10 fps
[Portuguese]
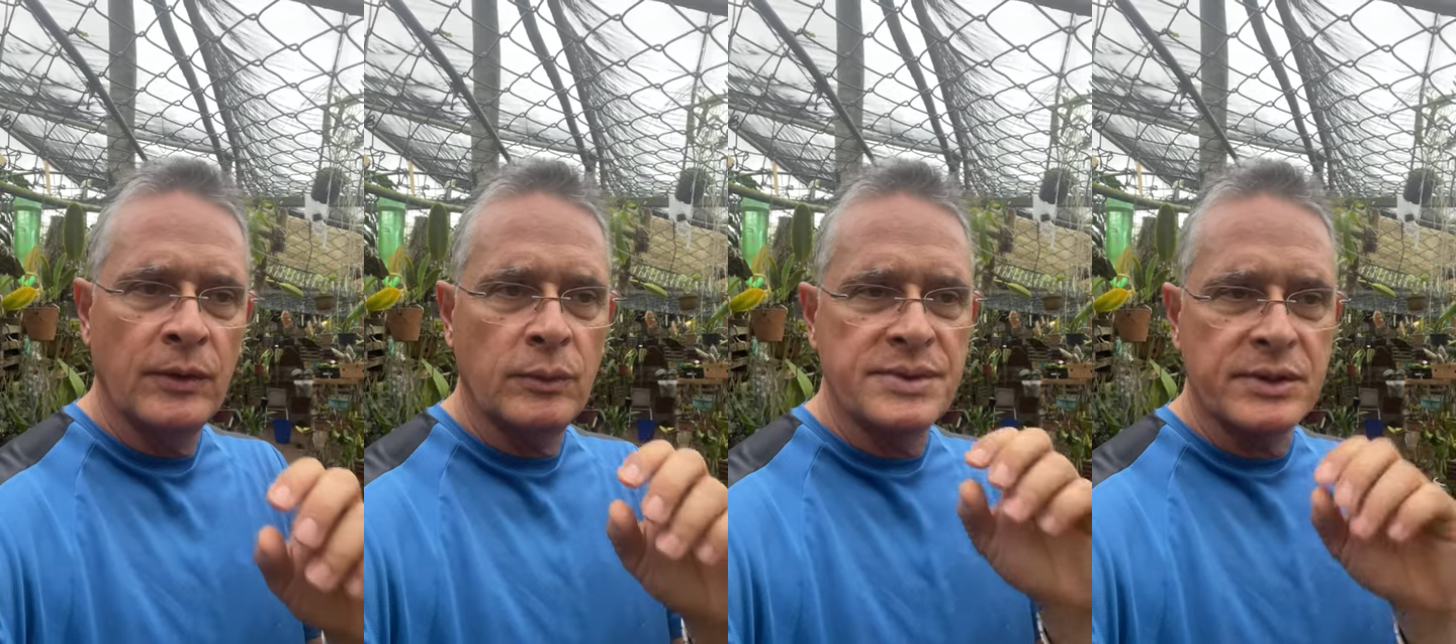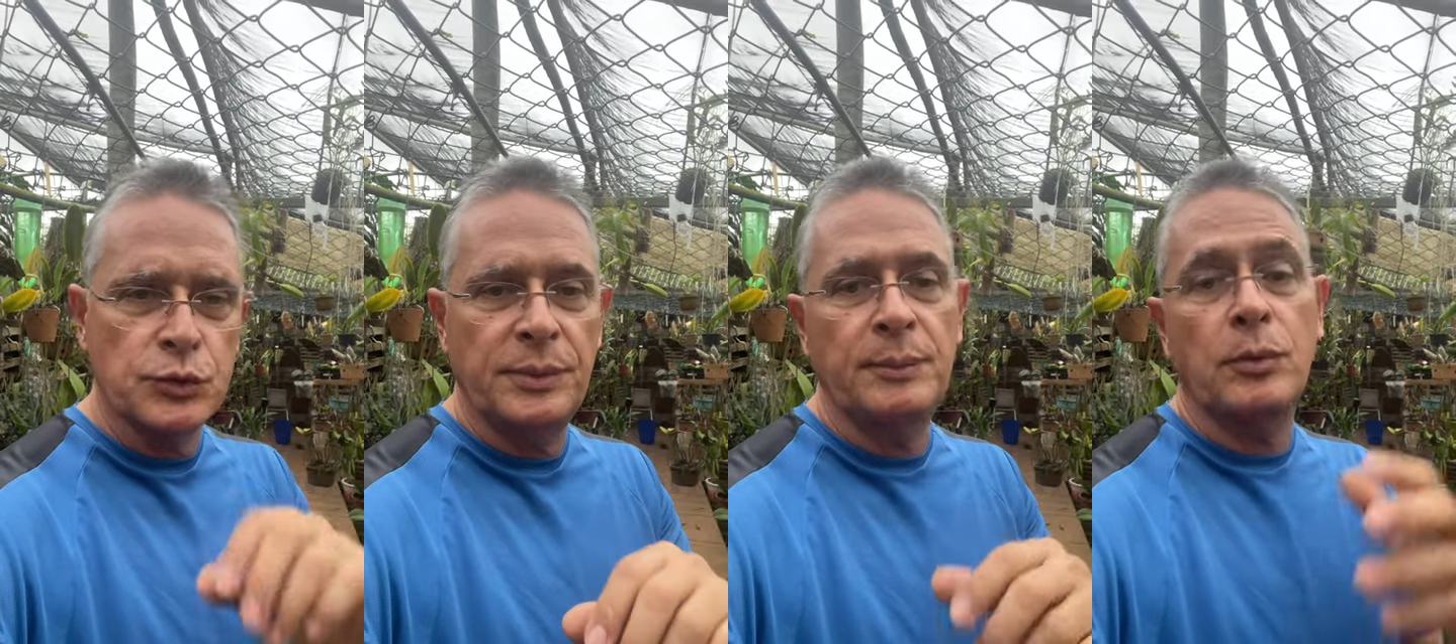com esse
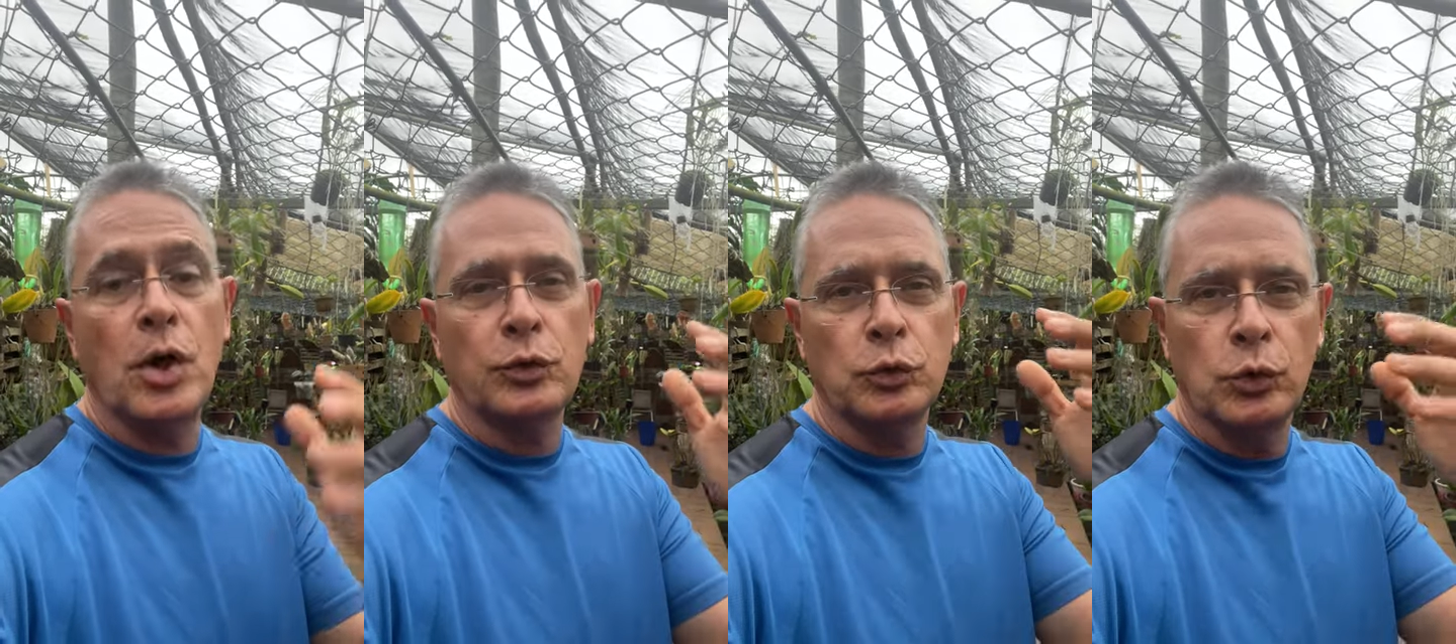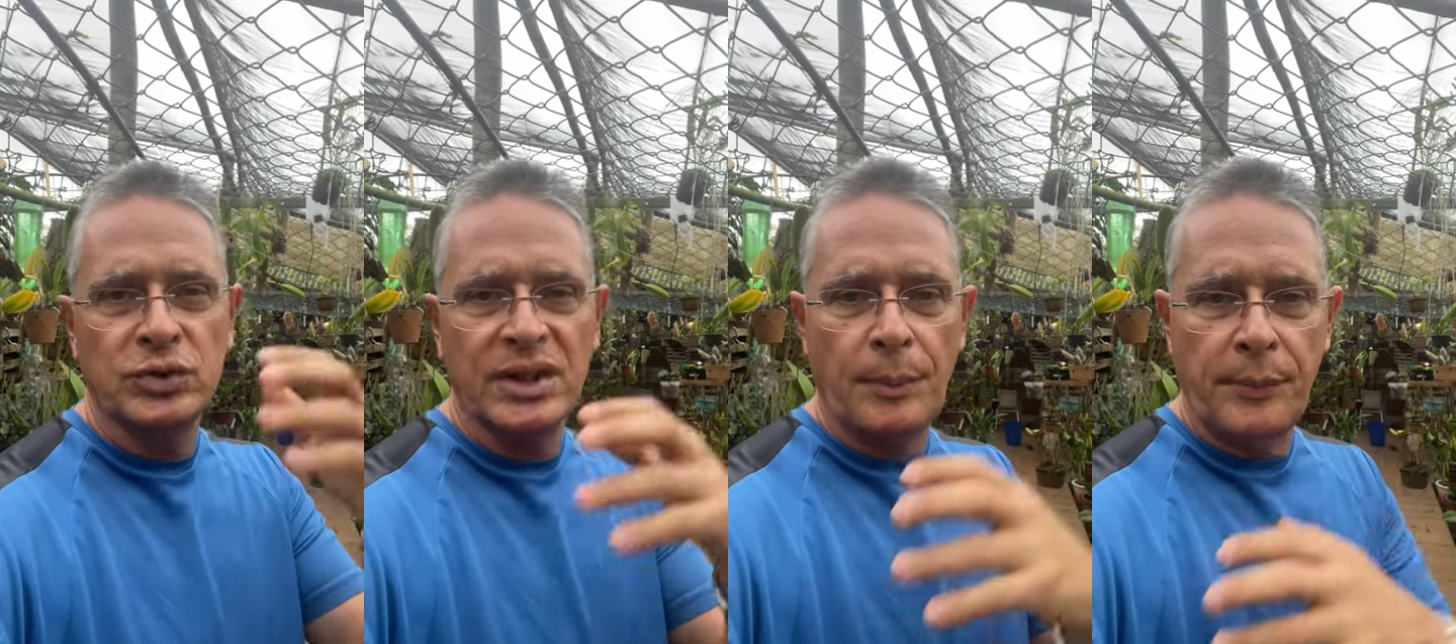casumim, boto todos
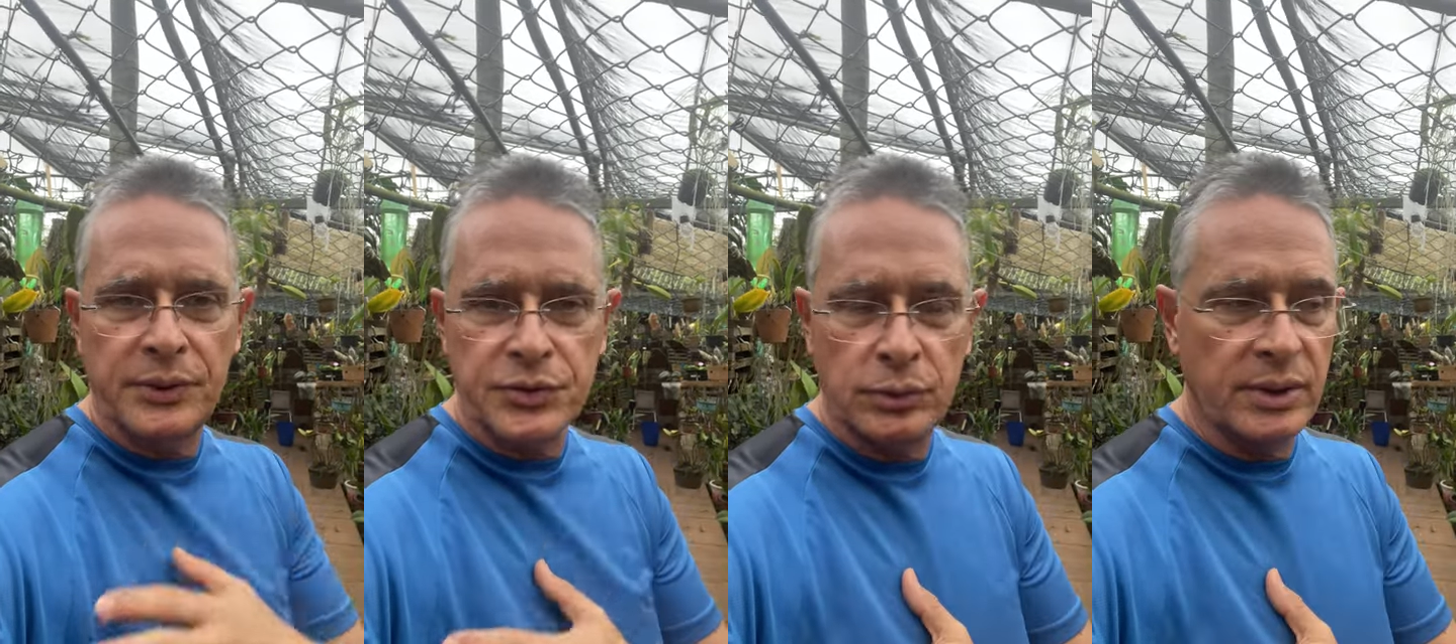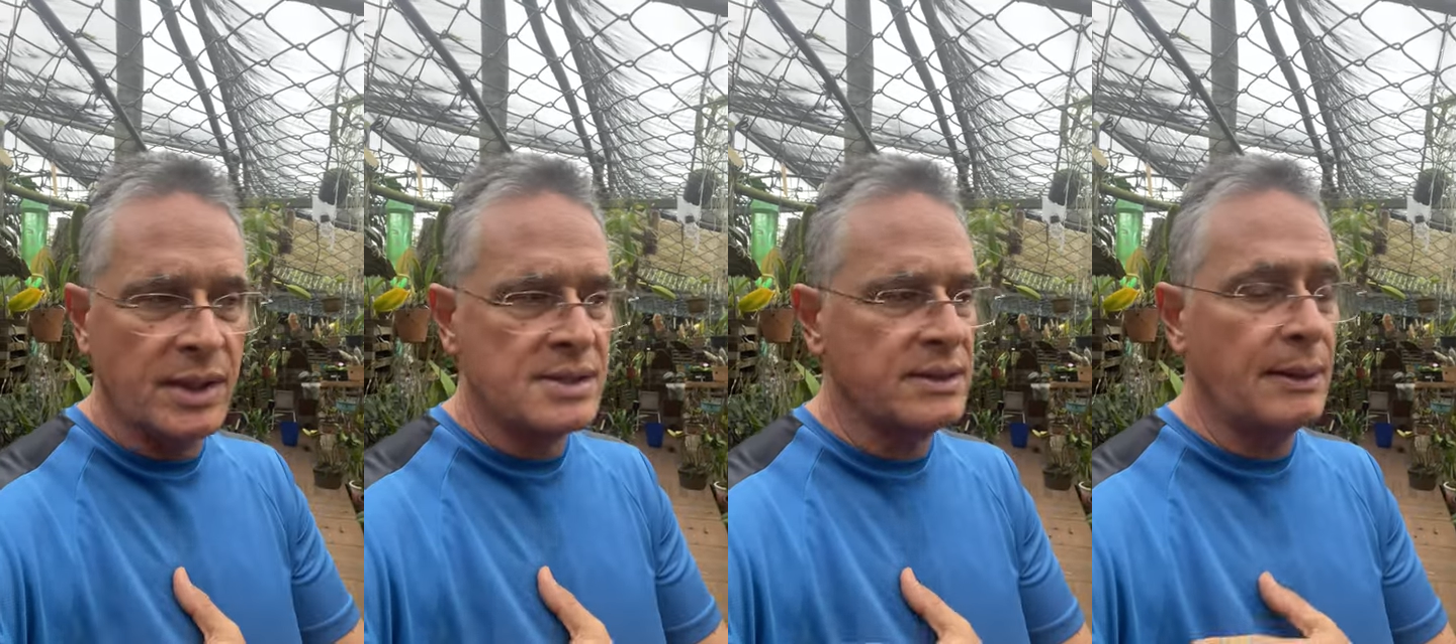os equipamentos de
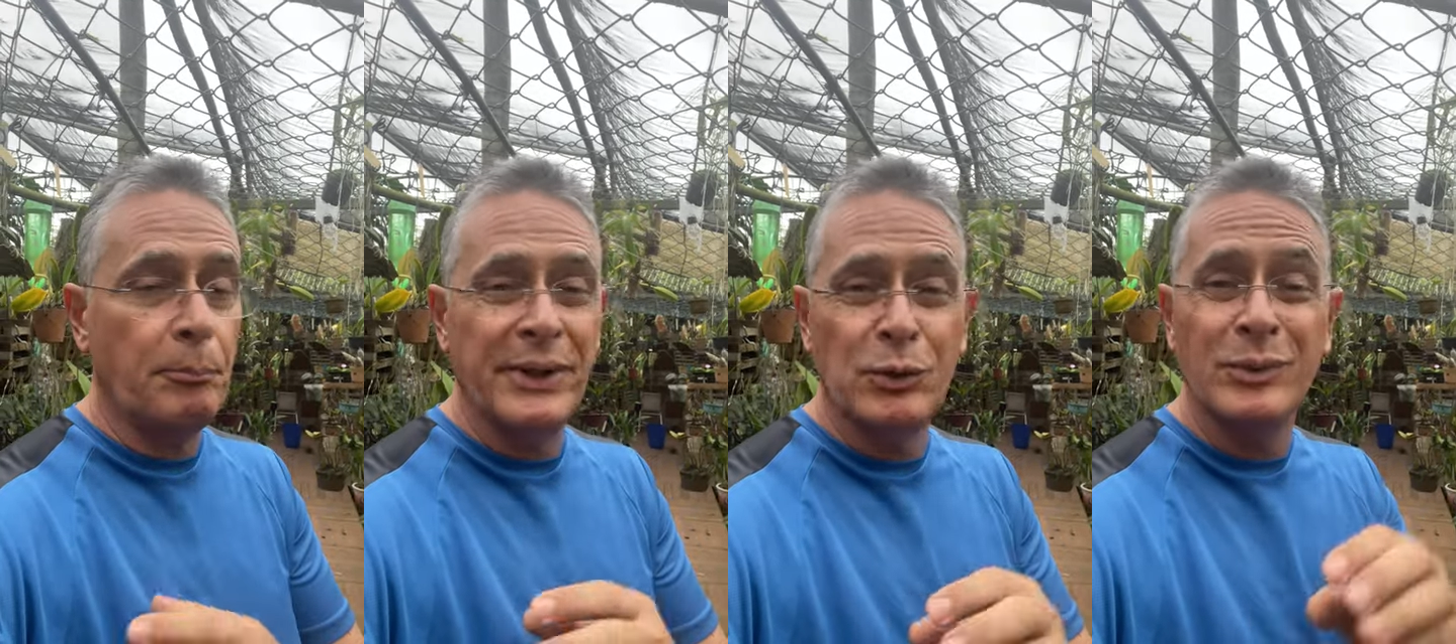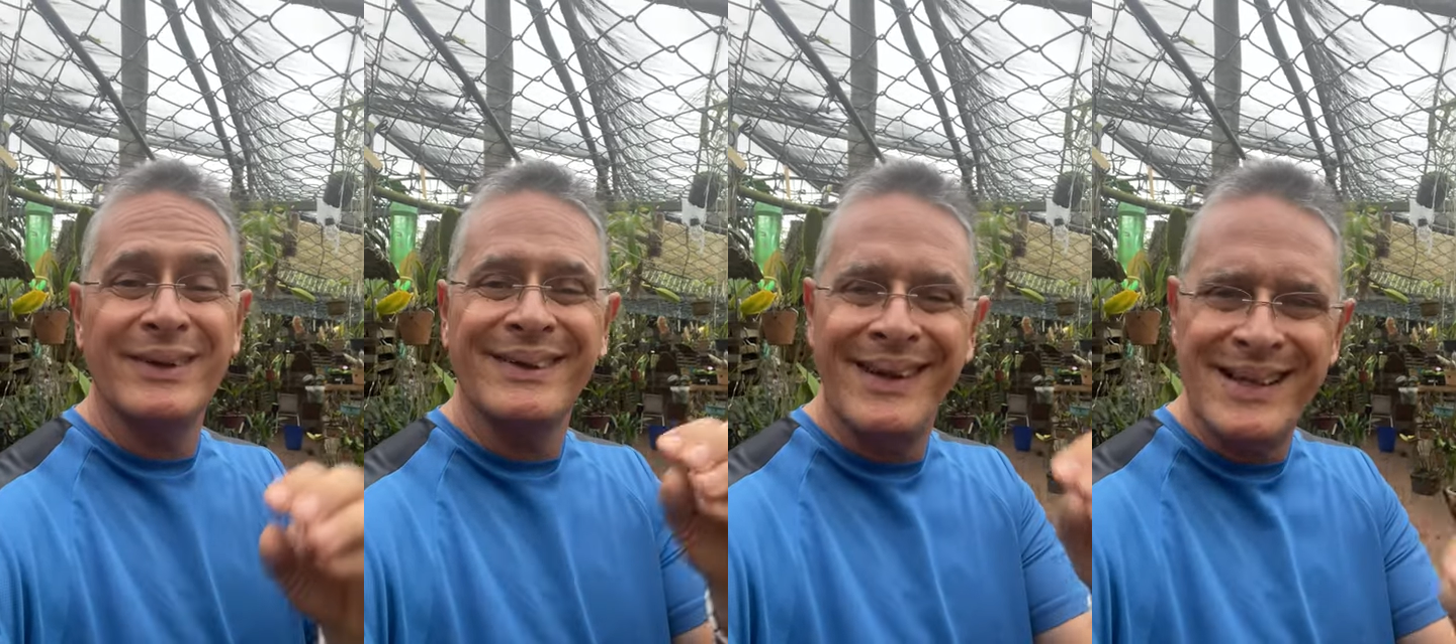segurança e aplico
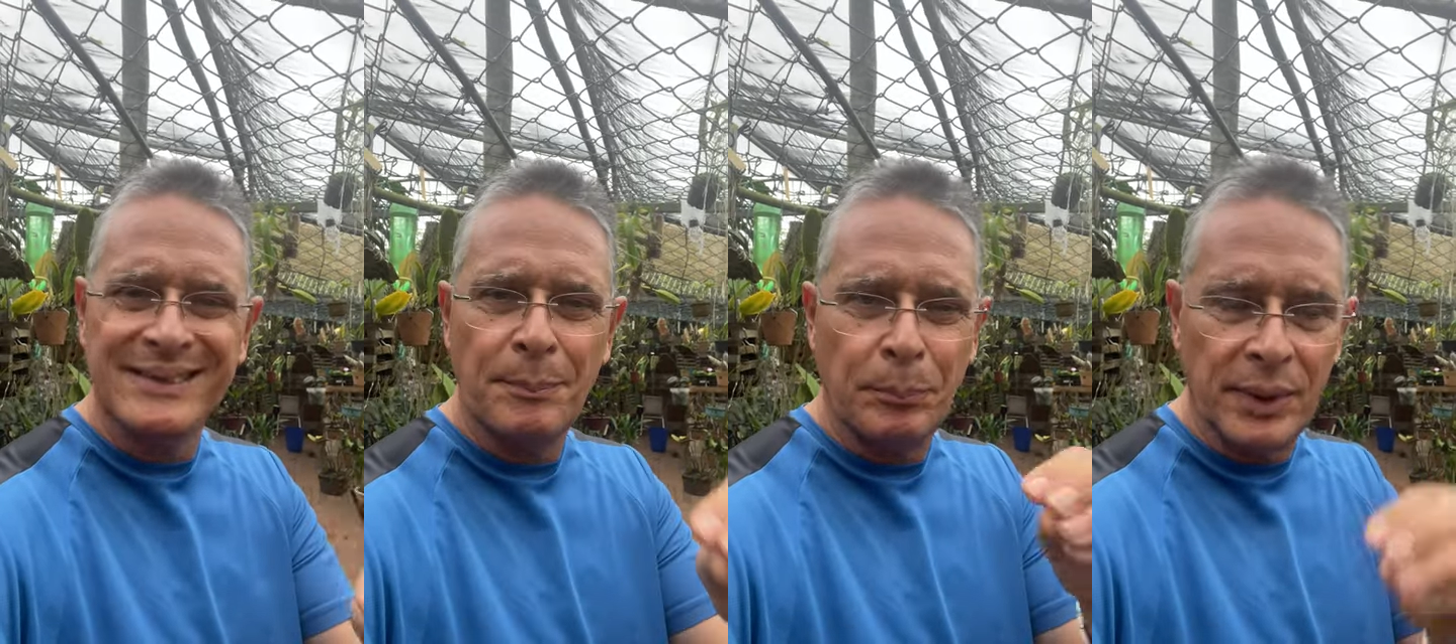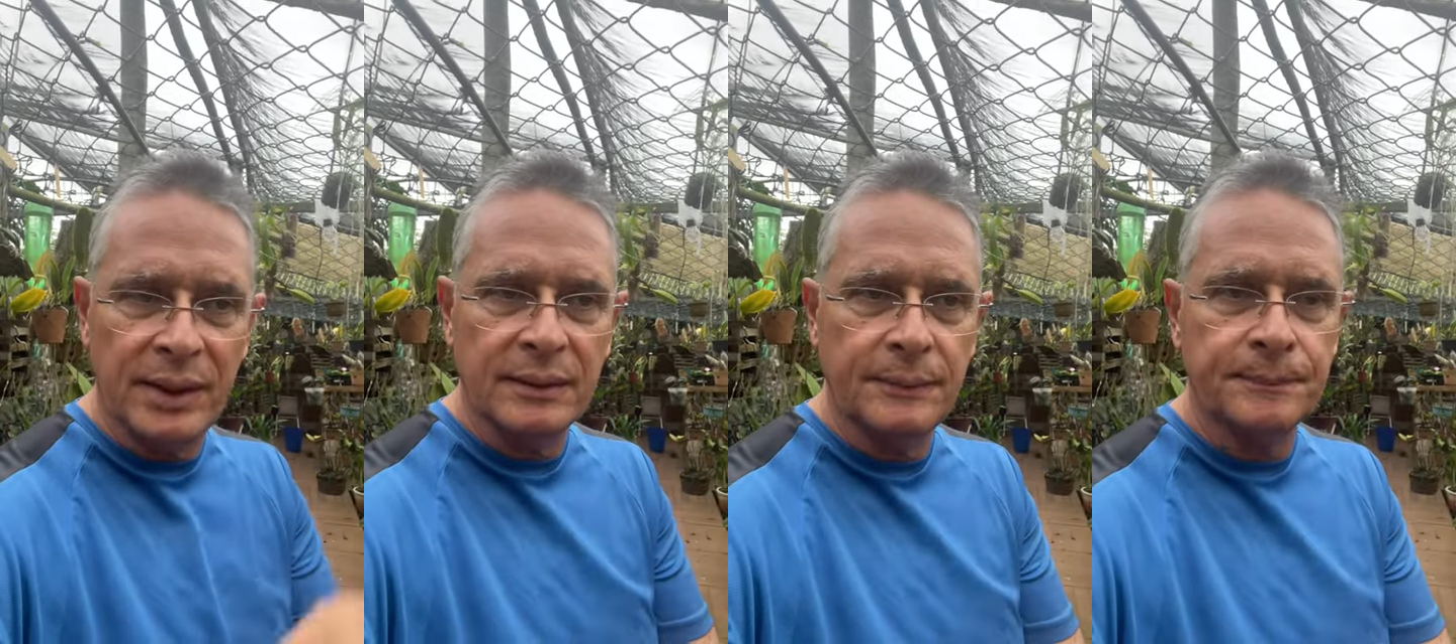nessa
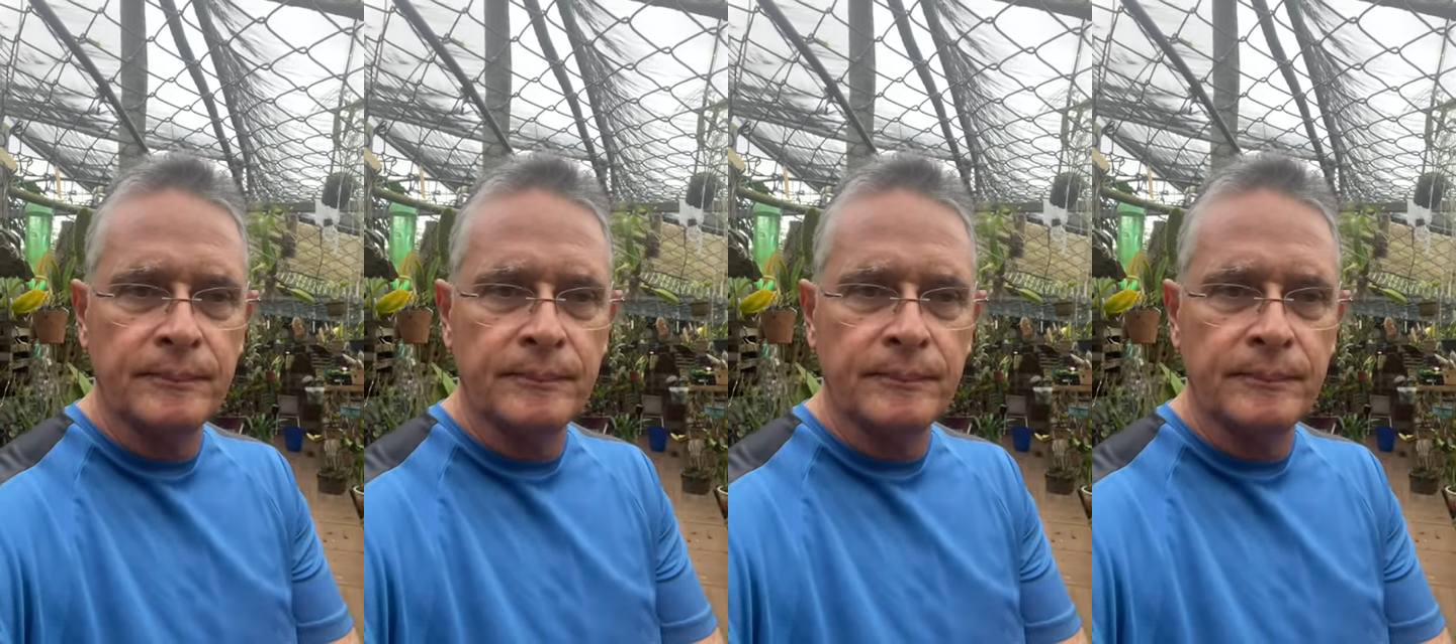planta.